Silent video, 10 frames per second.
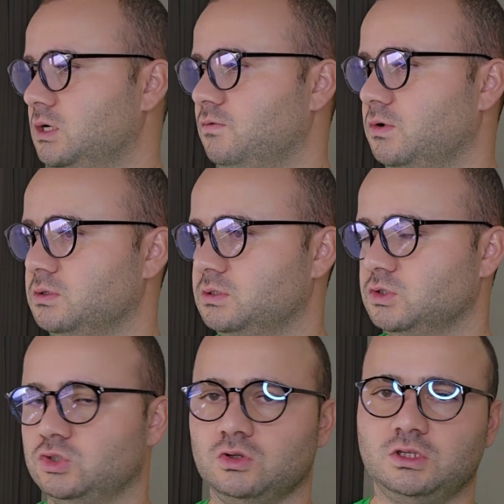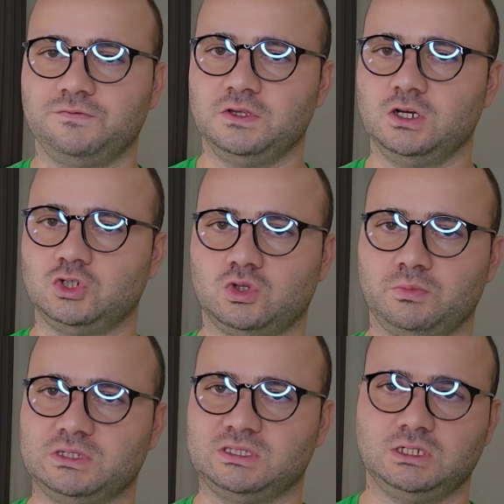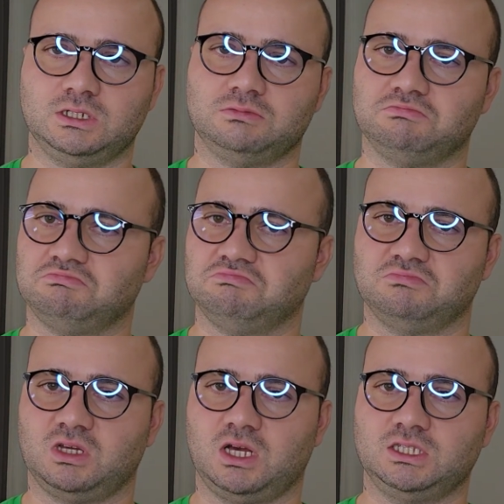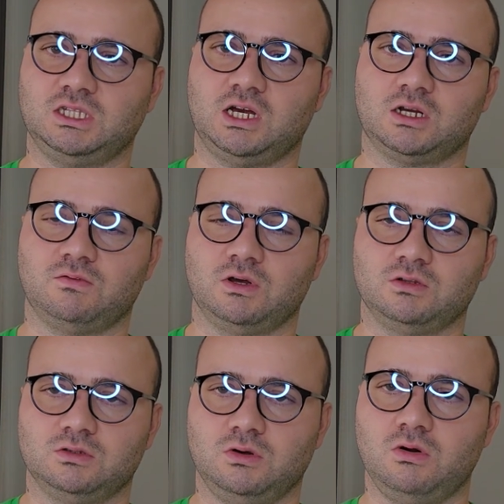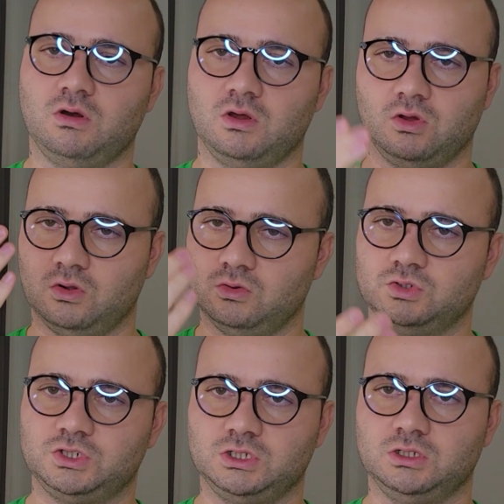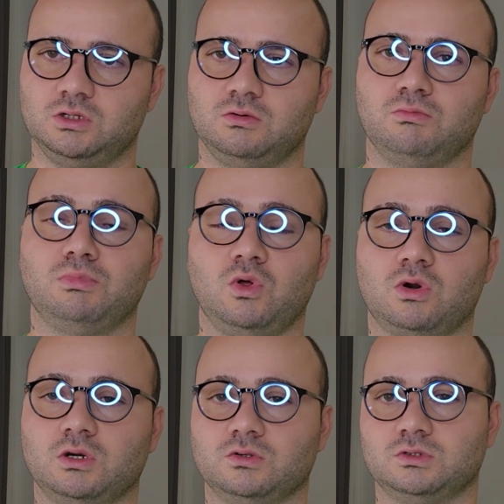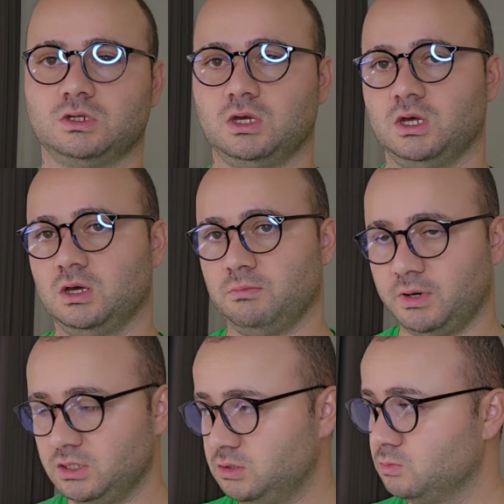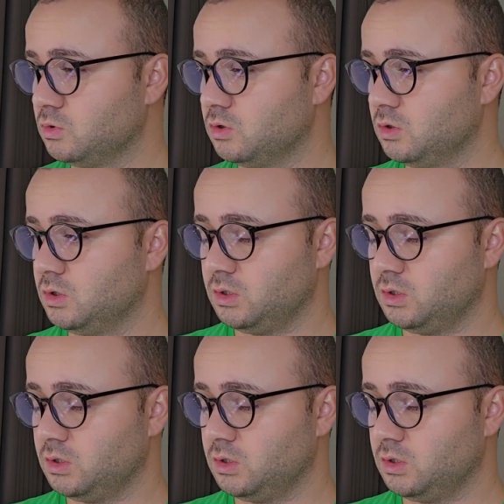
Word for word: Вот, и что ты в них, что без них одинаково, но лучи блокаются. Поэтому